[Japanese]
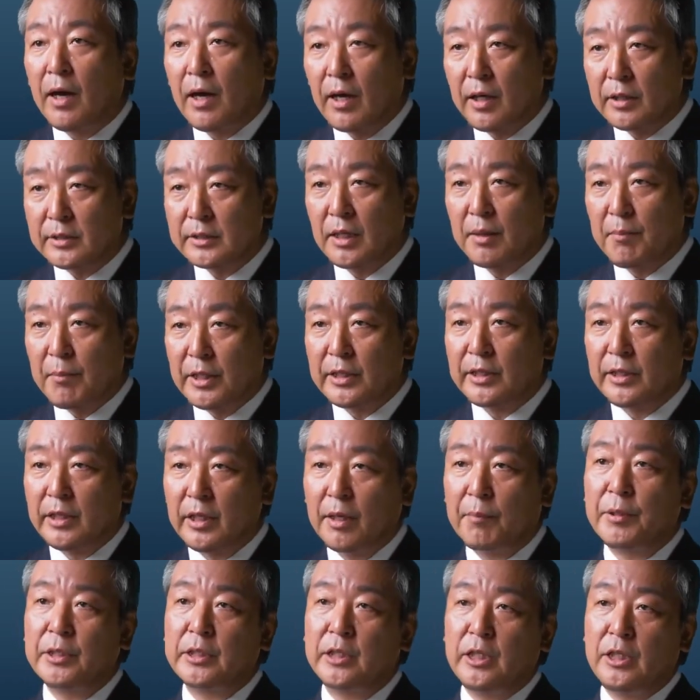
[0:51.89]
朝まで
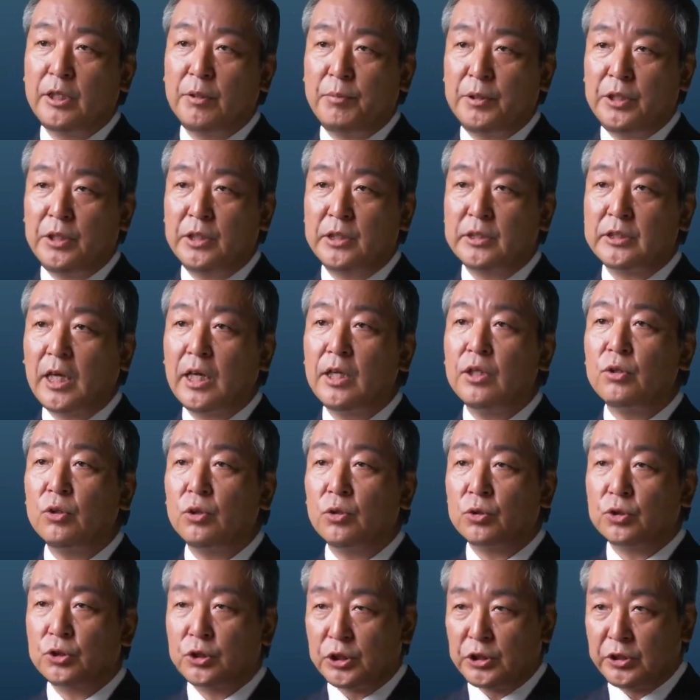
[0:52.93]
生テレビに3
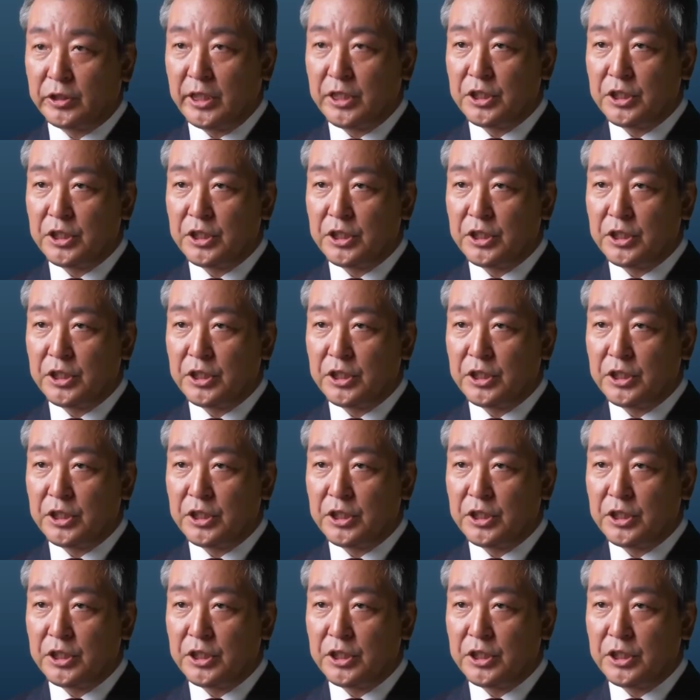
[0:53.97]
度出